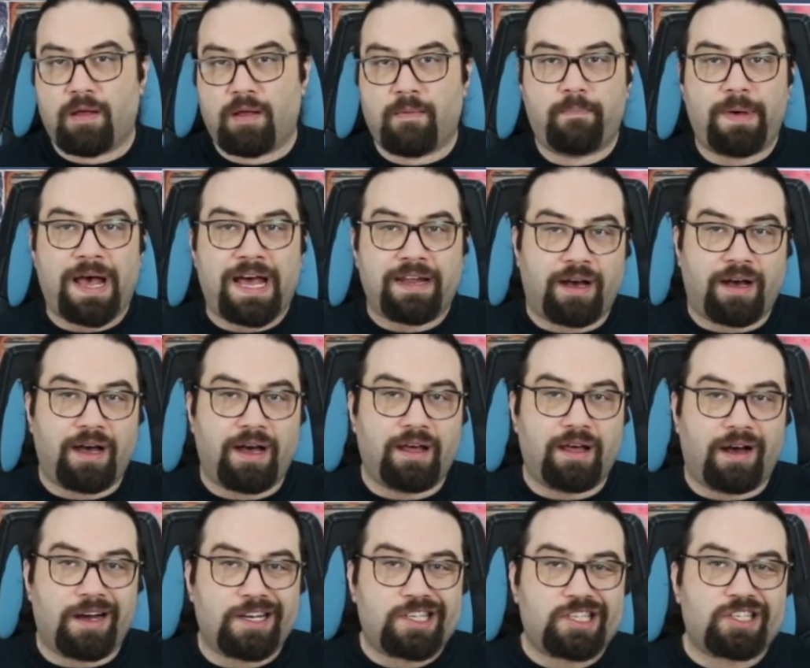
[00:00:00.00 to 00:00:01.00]
ben
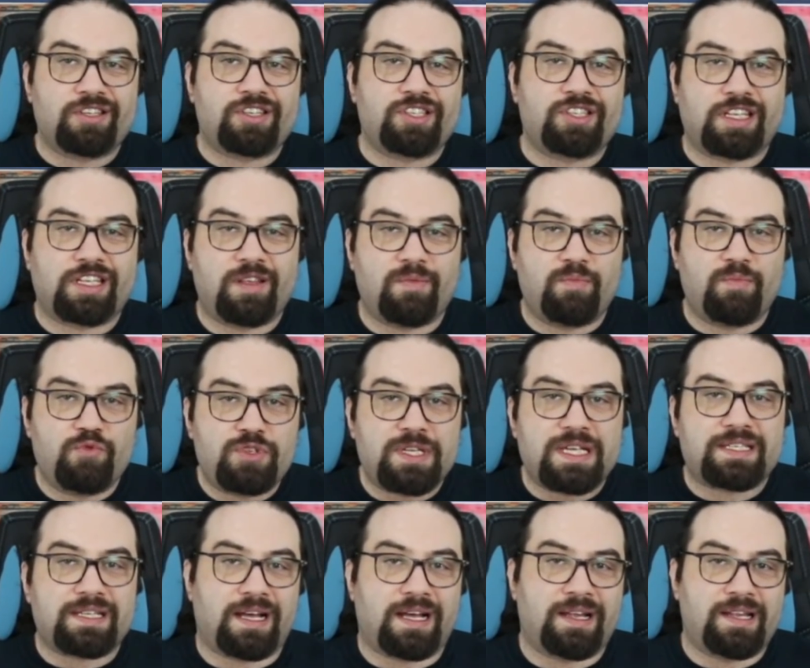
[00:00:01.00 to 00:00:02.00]
hala açılıştaki müze
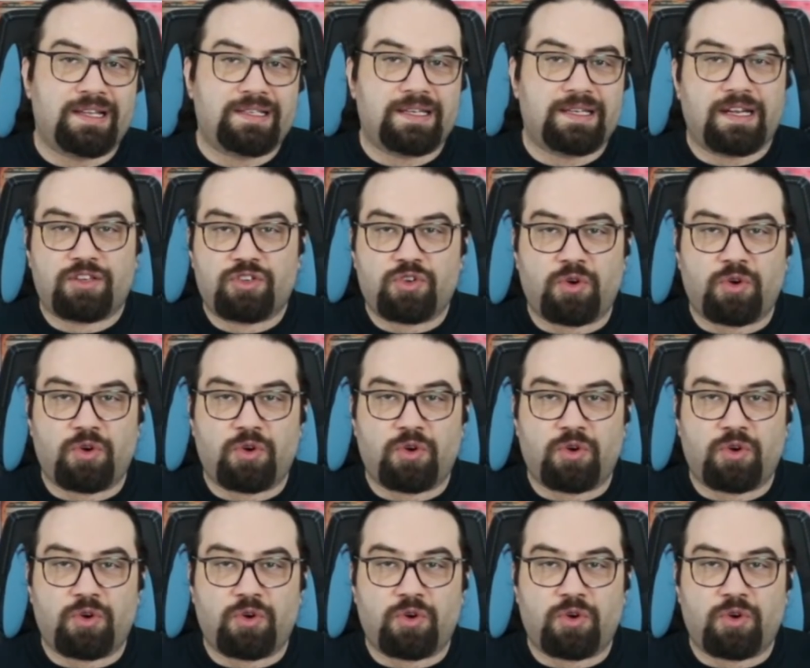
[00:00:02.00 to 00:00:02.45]
sahnesine